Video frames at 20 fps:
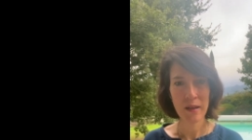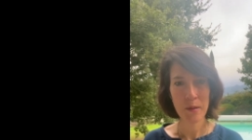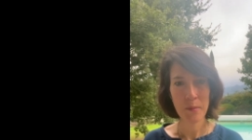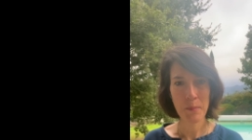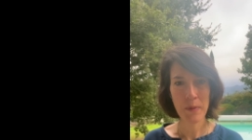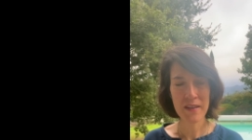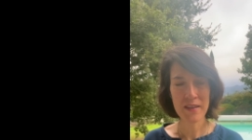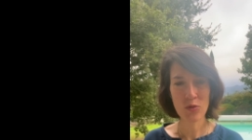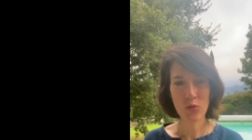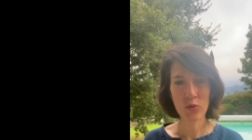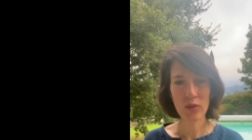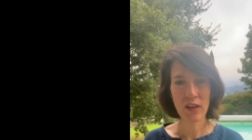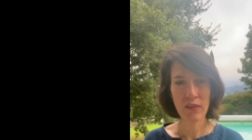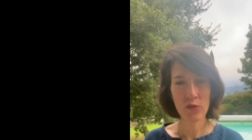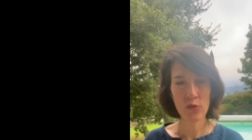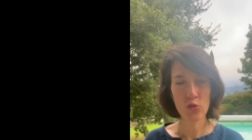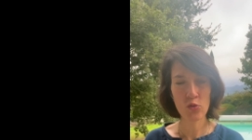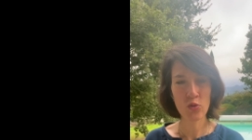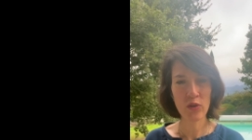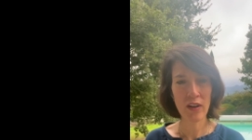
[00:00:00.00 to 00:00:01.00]
parce que
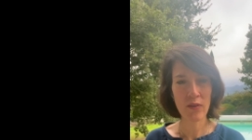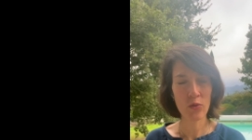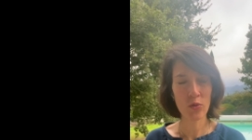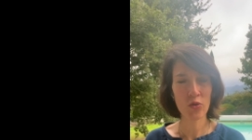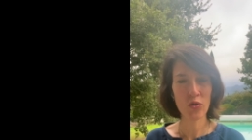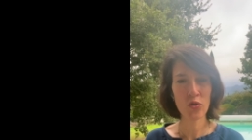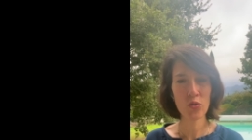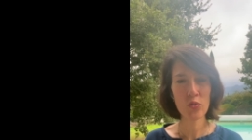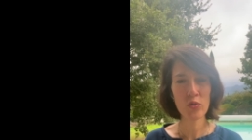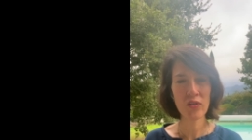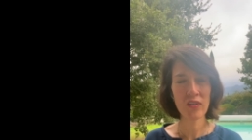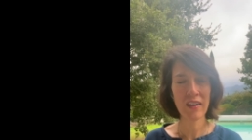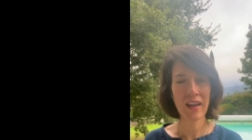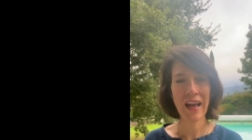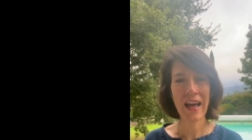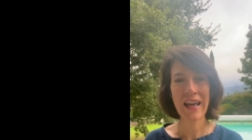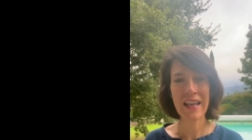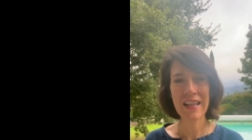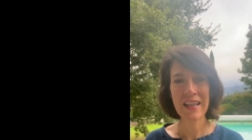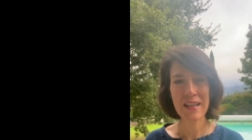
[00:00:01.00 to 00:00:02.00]
nous avons tous
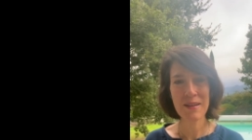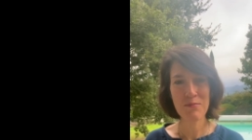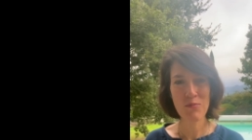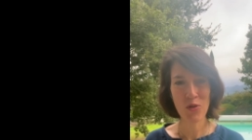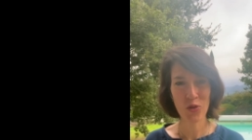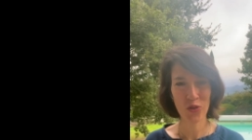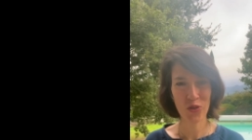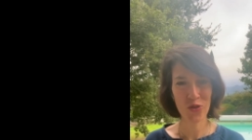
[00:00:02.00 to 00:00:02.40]
un immense